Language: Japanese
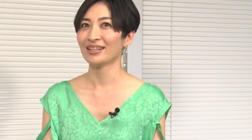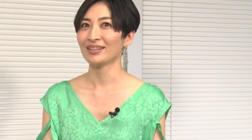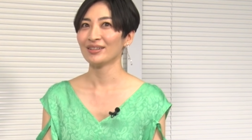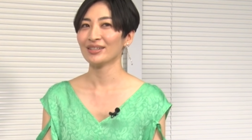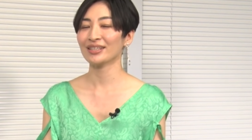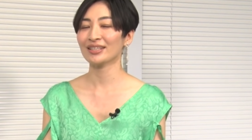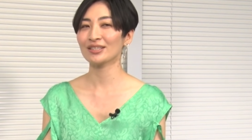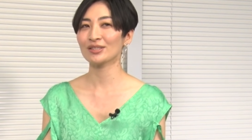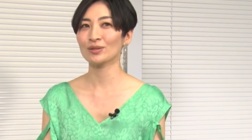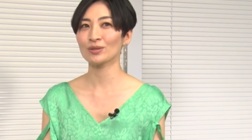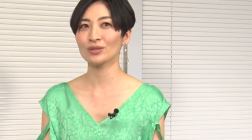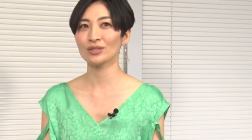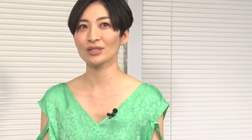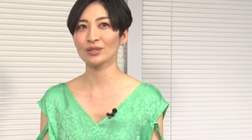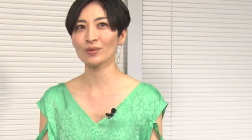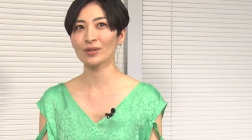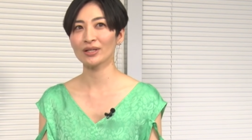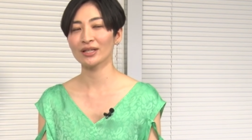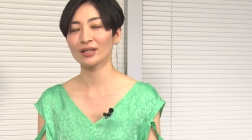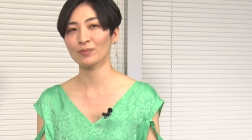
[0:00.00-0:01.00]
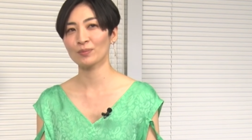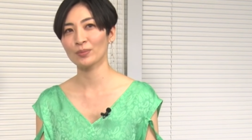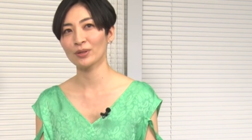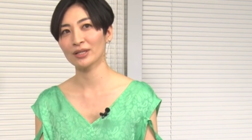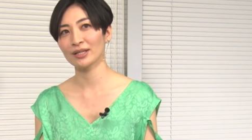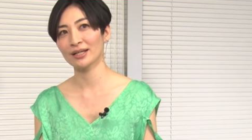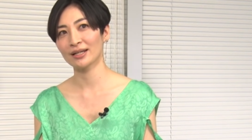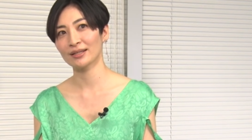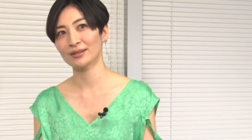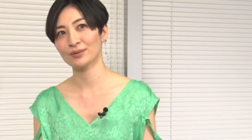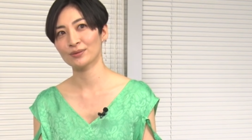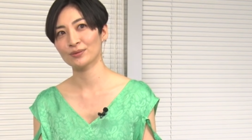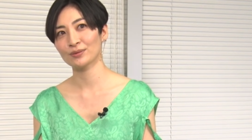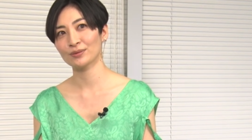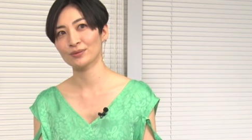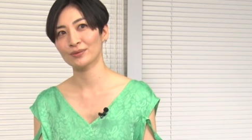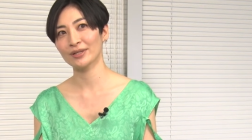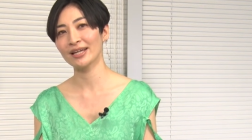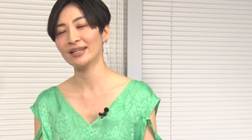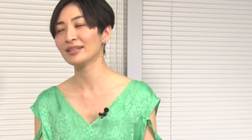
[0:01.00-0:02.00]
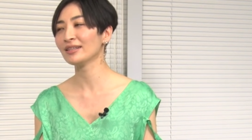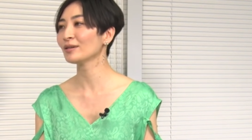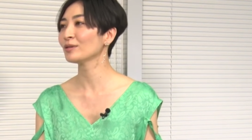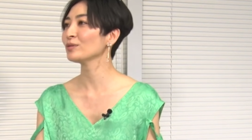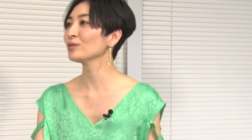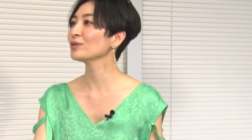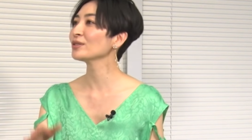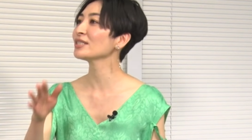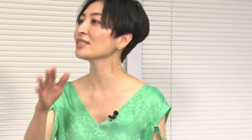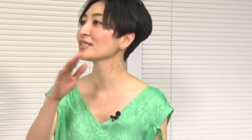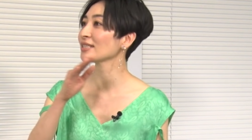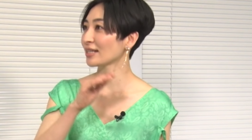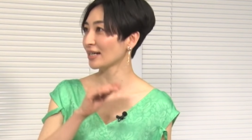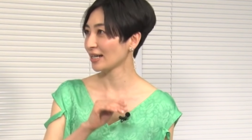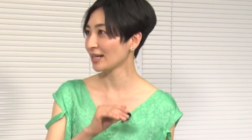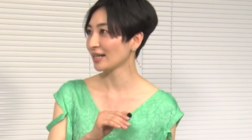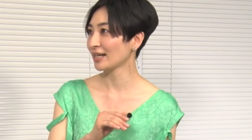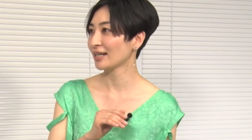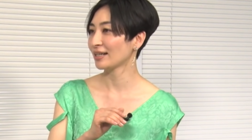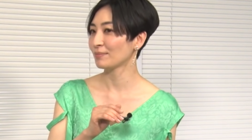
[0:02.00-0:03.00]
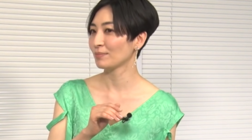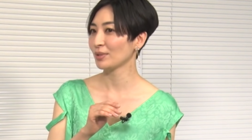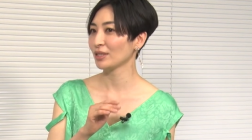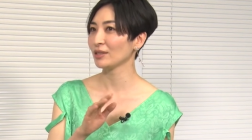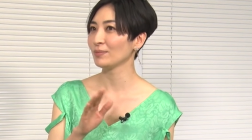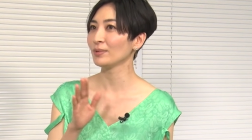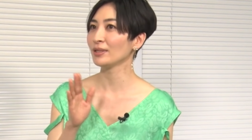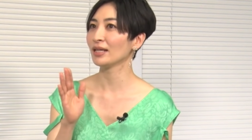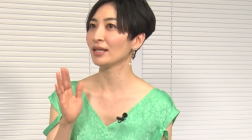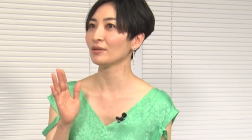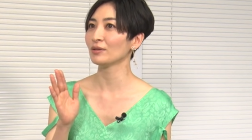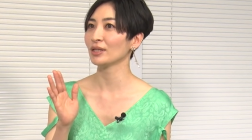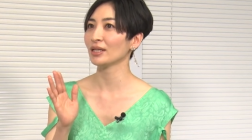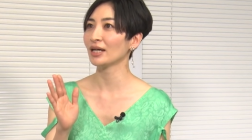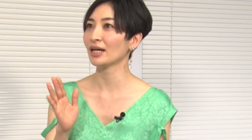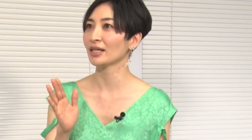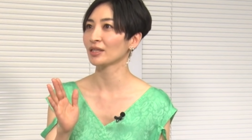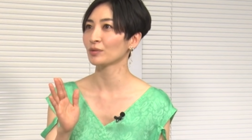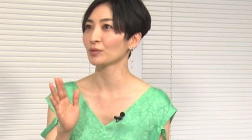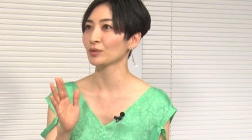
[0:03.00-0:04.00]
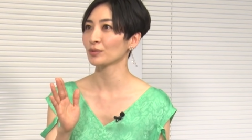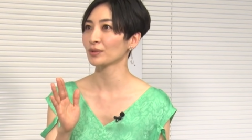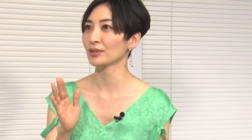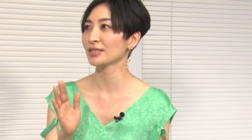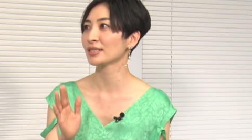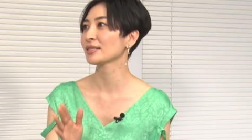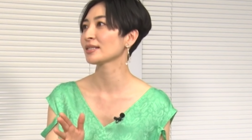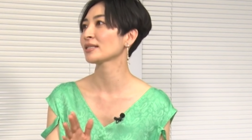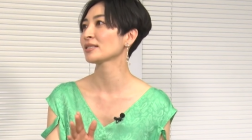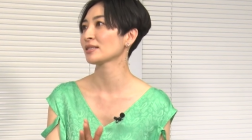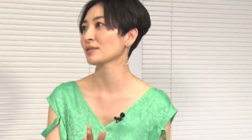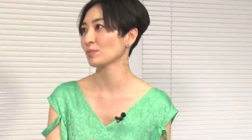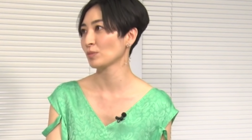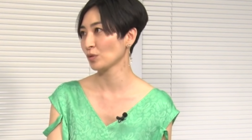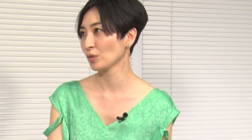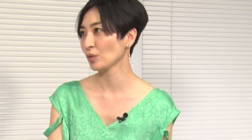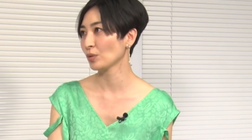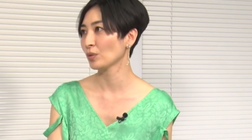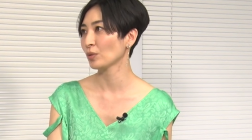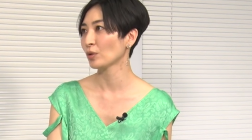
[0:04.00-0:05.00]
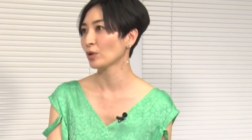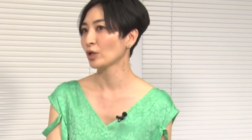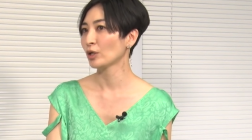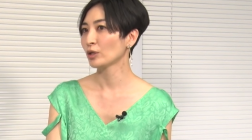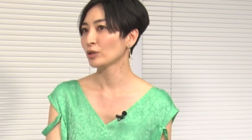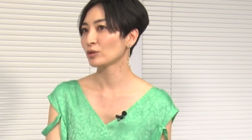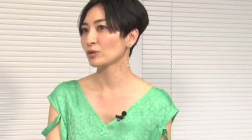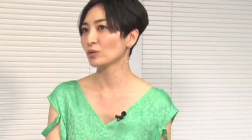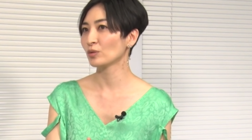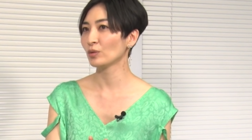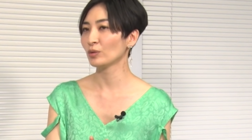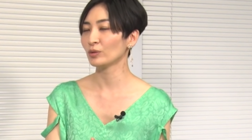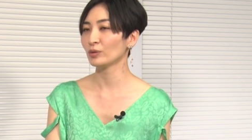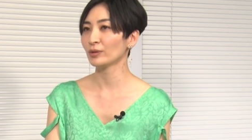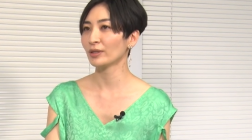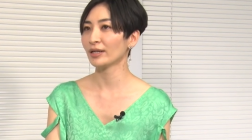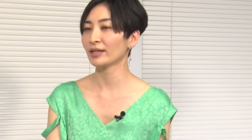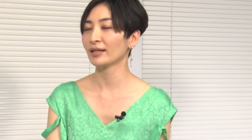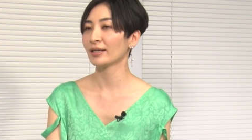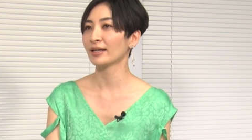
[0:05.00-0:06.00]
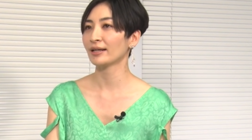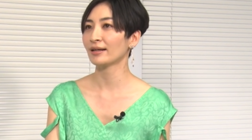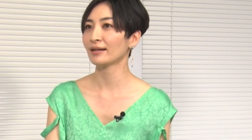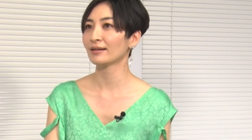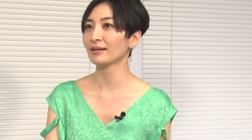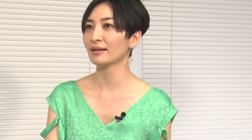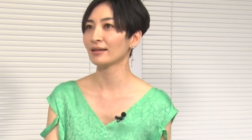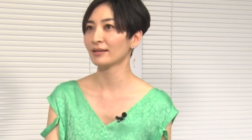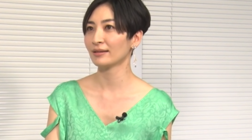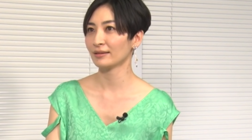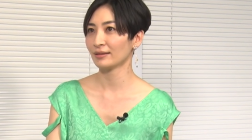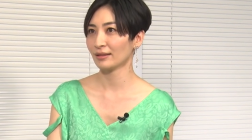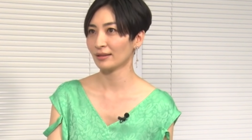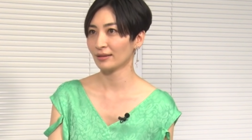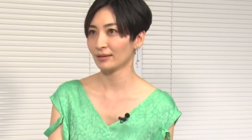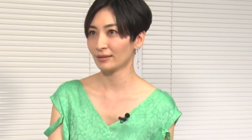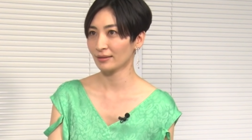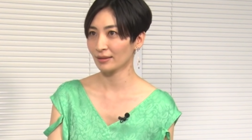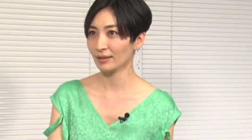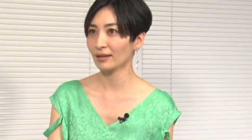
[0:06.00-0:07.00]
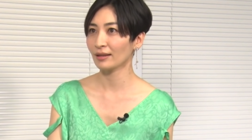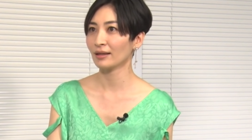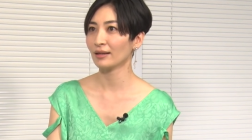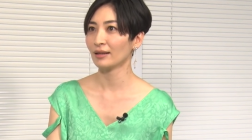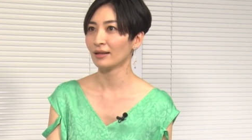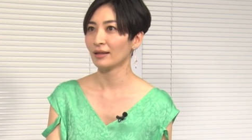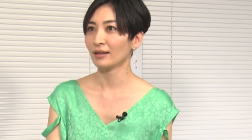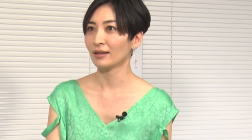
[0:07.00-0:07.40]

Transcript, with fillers: 私としてはやっぱりあの円卓の騎士が、ベディピエール以外の騎士たちもすごくなんか描かれていて、はい、